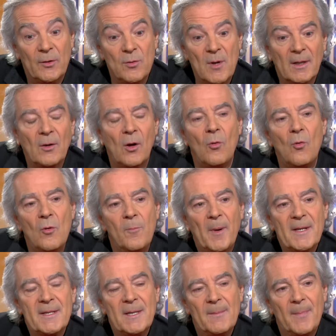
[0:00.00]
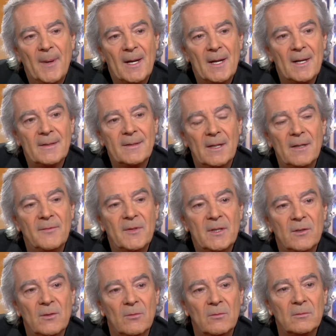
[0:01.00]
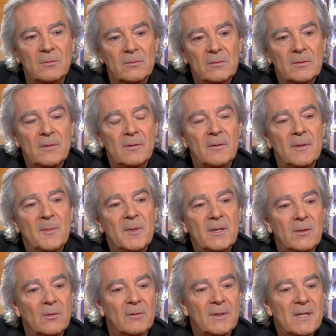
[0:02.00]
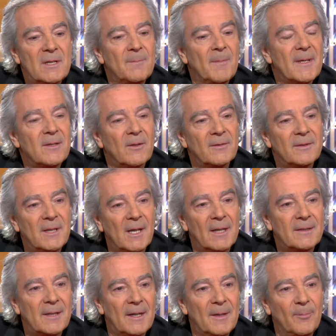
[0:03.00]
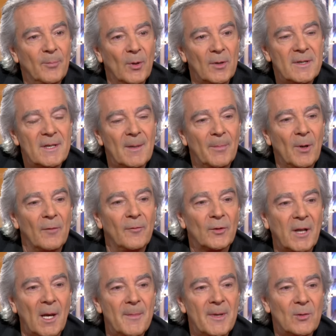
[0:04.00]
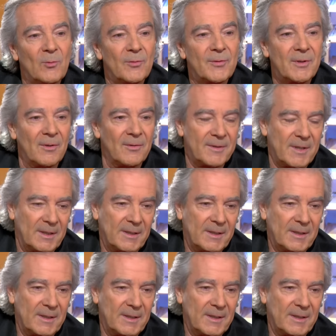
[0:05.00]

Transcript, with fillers: eu un rôle principal à la télévision, d'une émission qui se passait en direct à l'époque, qui s'appelait En votre âme et conscience. Tout